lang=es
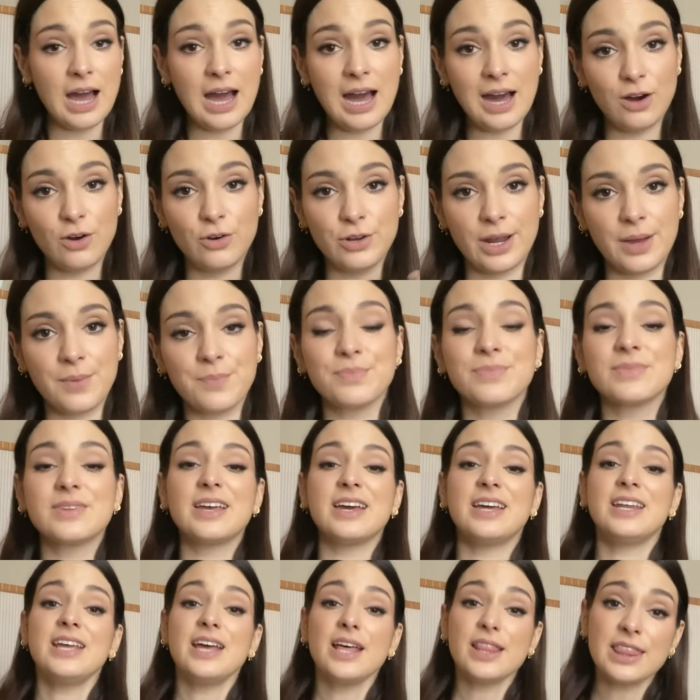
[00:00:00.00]
Ahora,
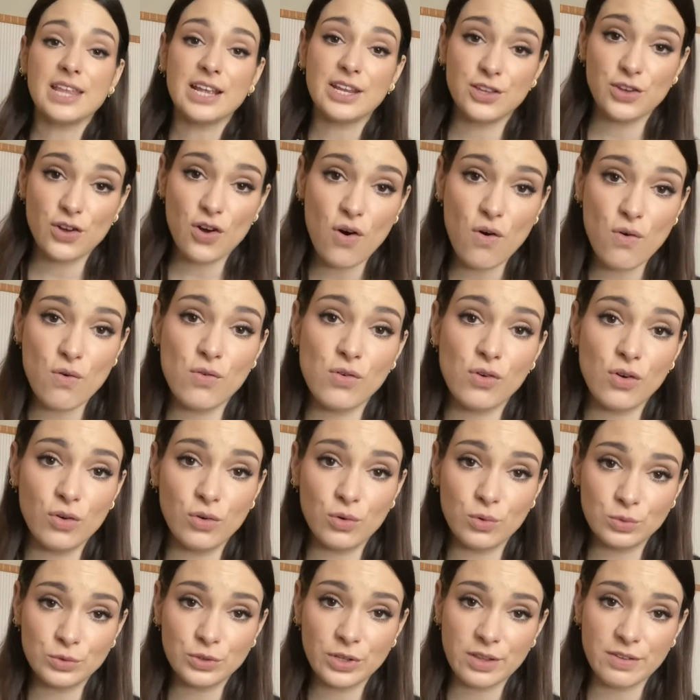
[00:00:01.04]
quería hacer yo un
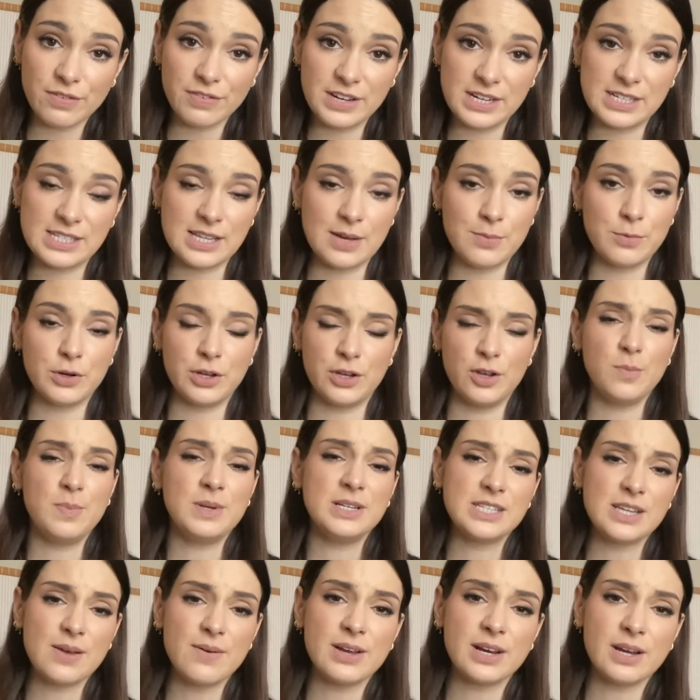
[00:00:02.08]
conjunto de fiesta, porque yo
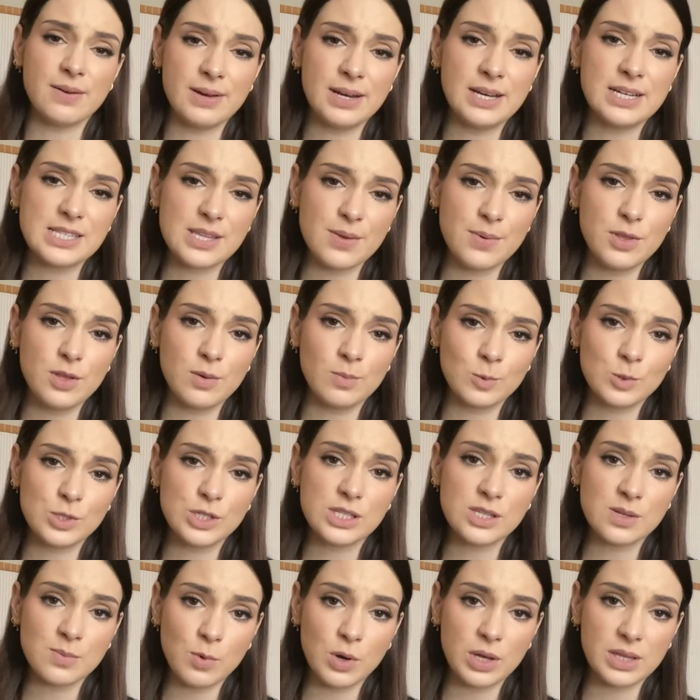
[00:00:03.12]
pensaba grabar este vídeo
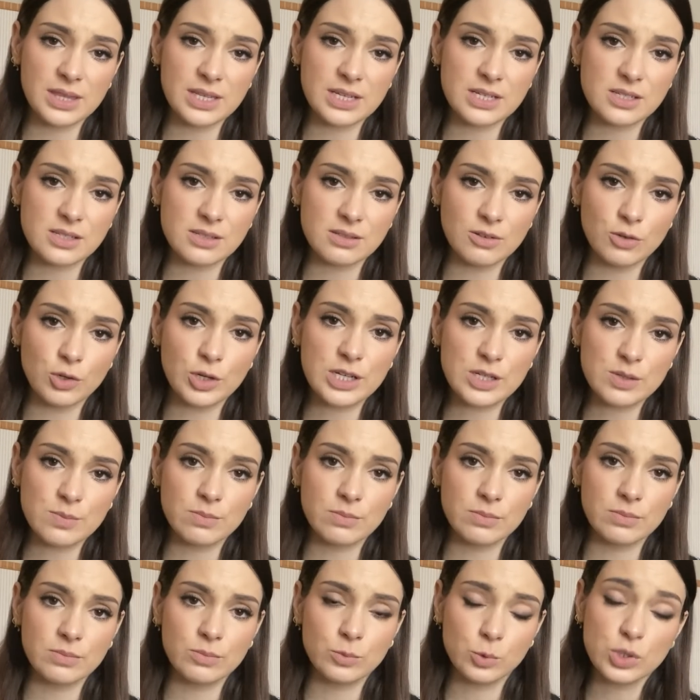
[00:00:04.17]
muchísimo antes, lo que es
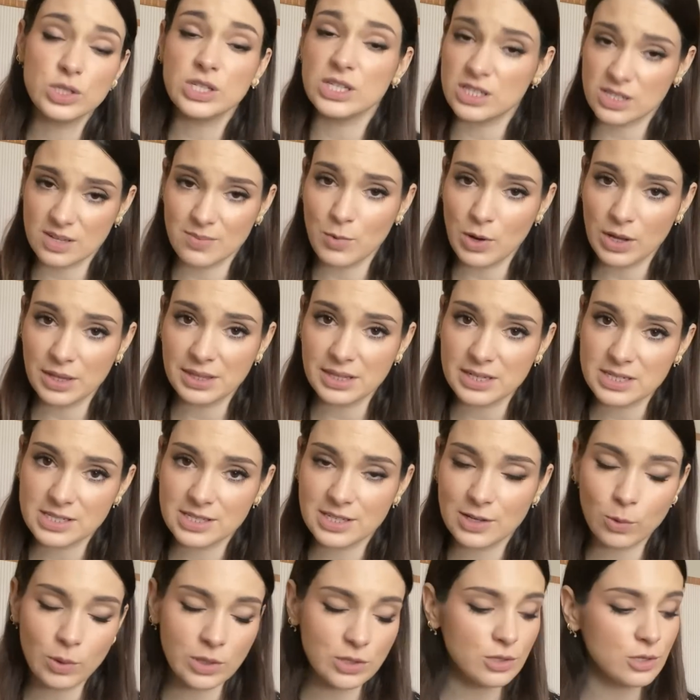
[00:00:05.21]
muchísimo antes de
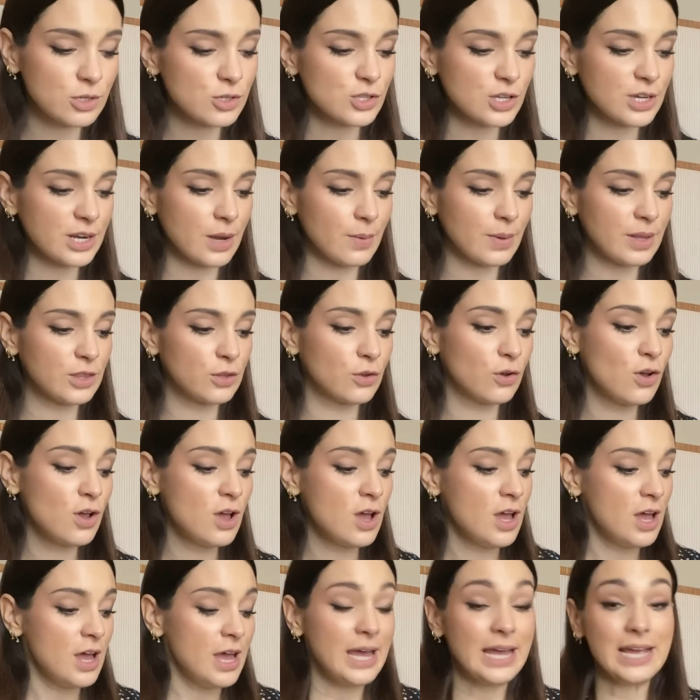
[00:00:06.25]
cuando lo estoy grabando.
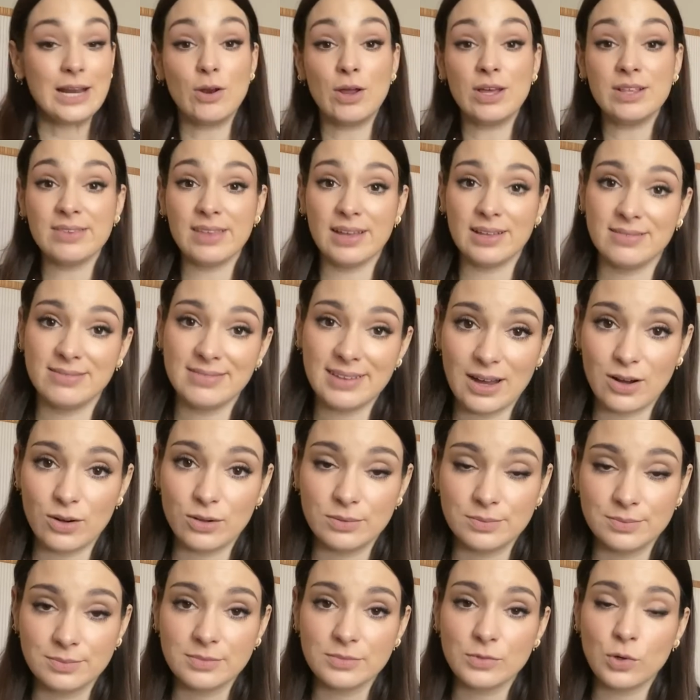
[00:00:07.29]
Y lo he intentado.
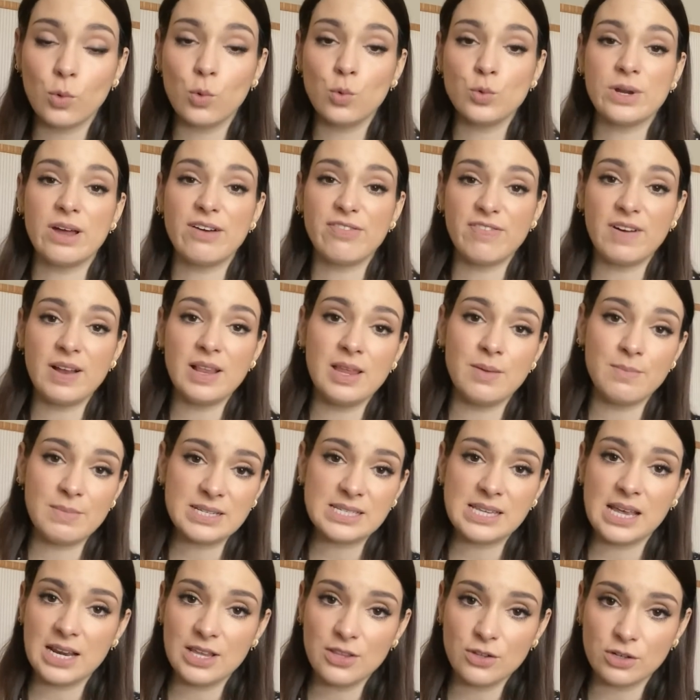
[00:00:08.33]
Una falda me ha
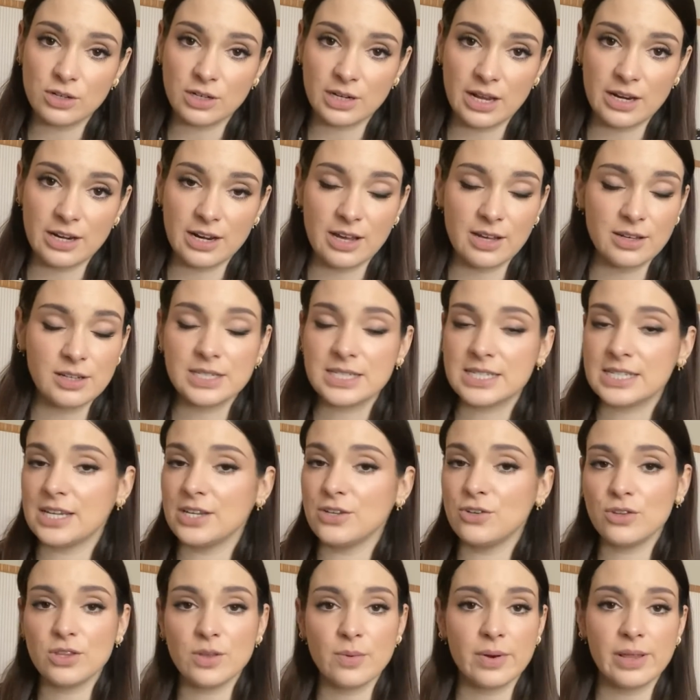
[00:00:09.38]
salido rana. Es que
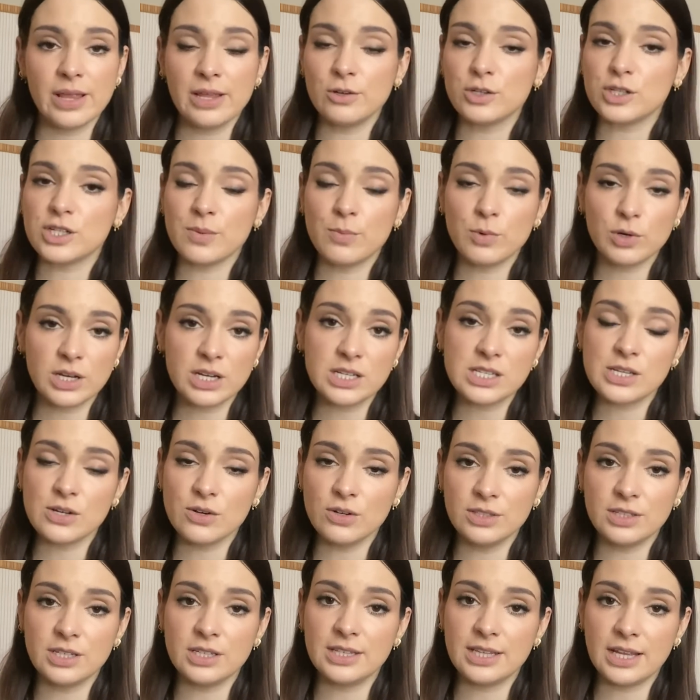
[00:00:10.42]
yo de verdad no sé por qué sigo
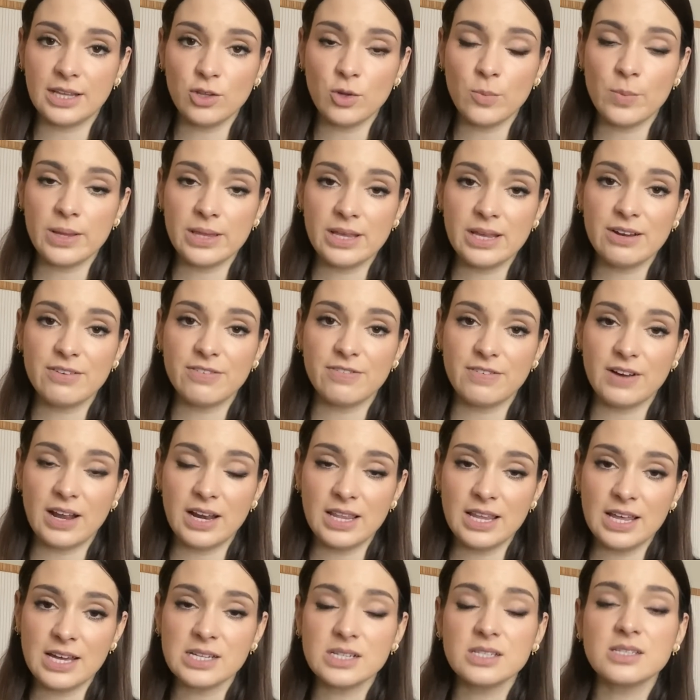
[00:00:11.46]
intentando pedir
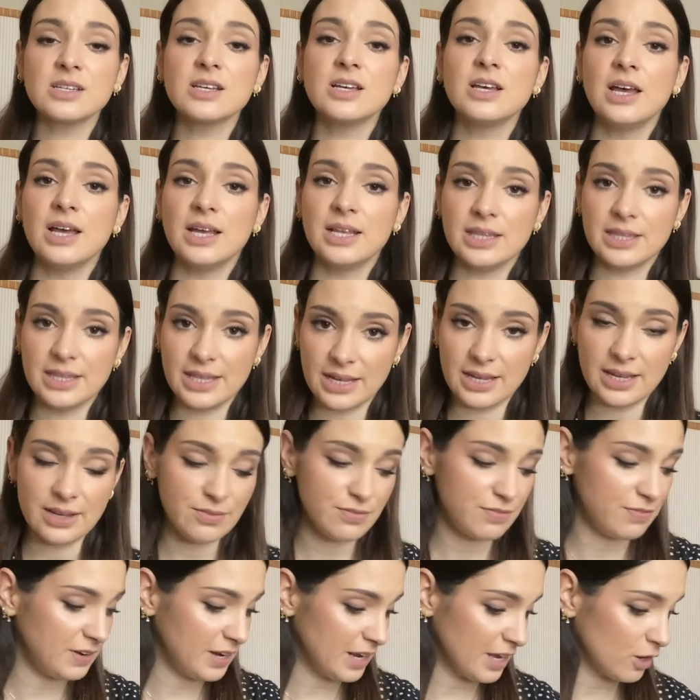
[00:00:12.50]
faldas de
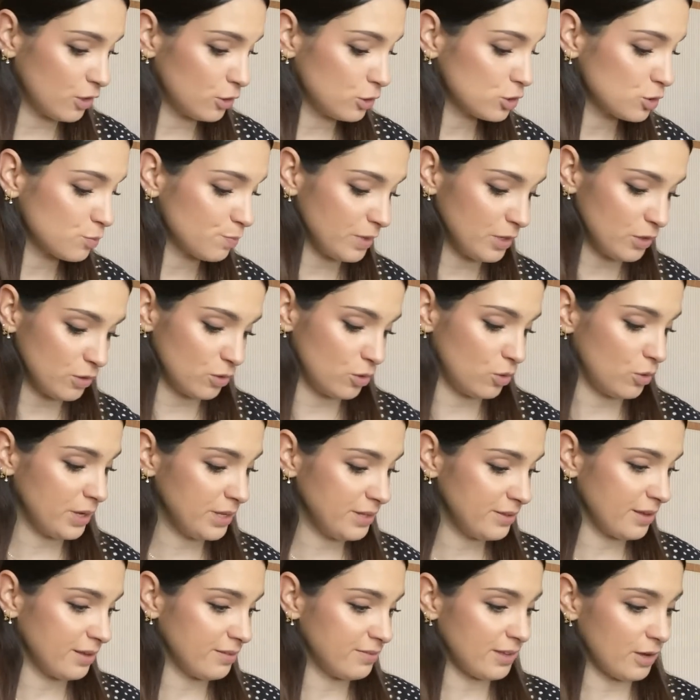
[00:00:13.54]
flecos, pero lo he
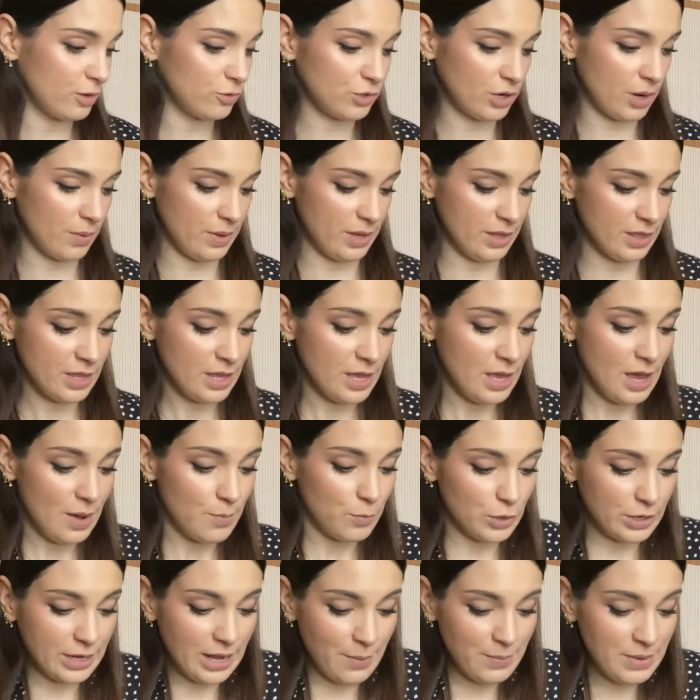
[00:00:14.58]
intentado otra vez.
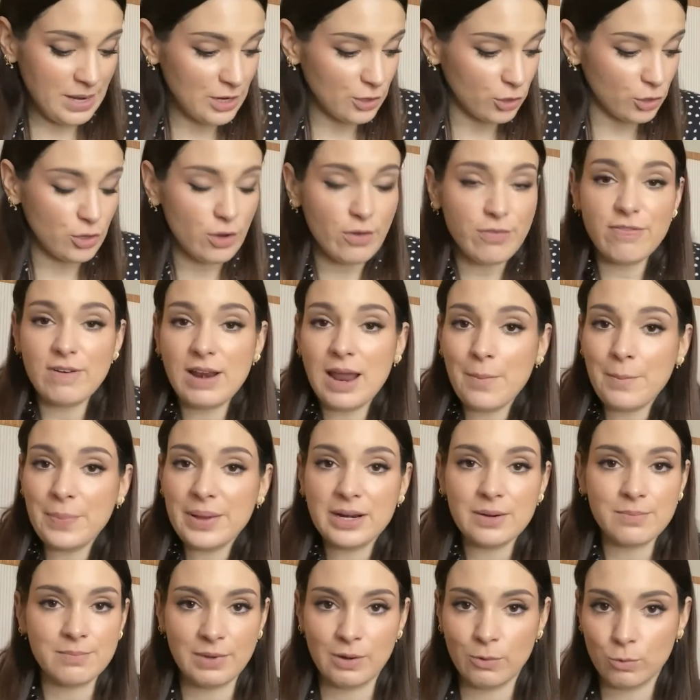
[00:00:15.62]
Porque a mí el rollo
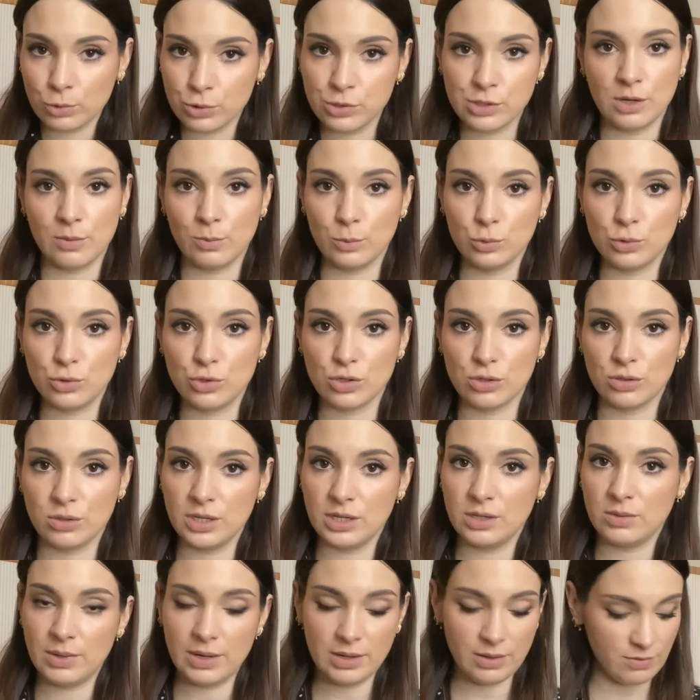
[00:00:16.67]
flapper me gusta mucho.
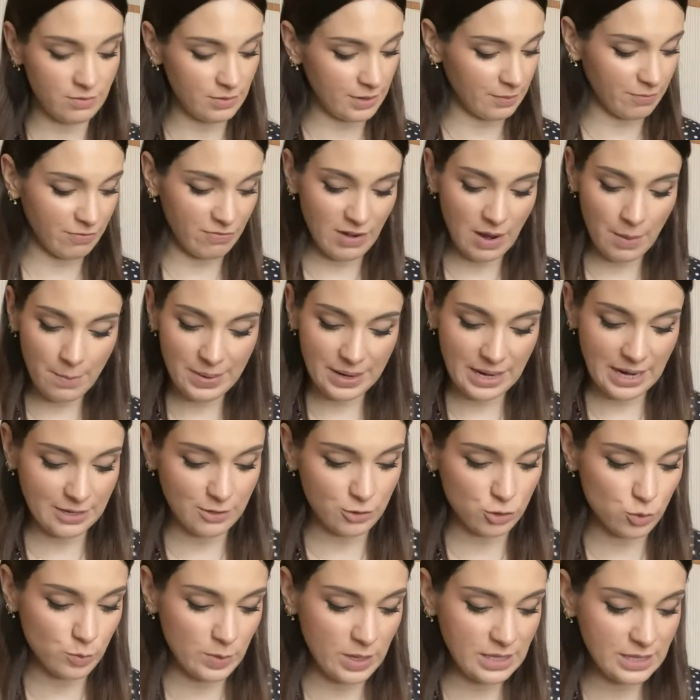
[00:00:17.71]
El, flapper
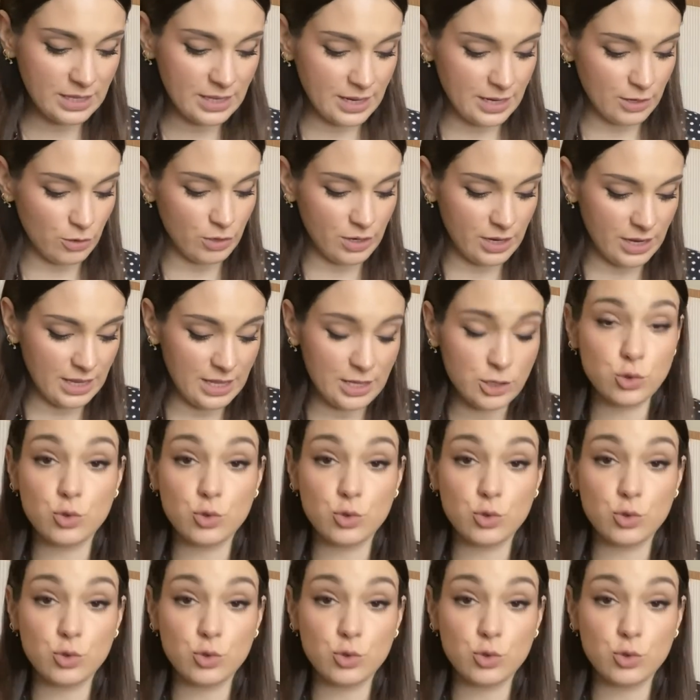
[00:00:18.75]
años 20 creo que queda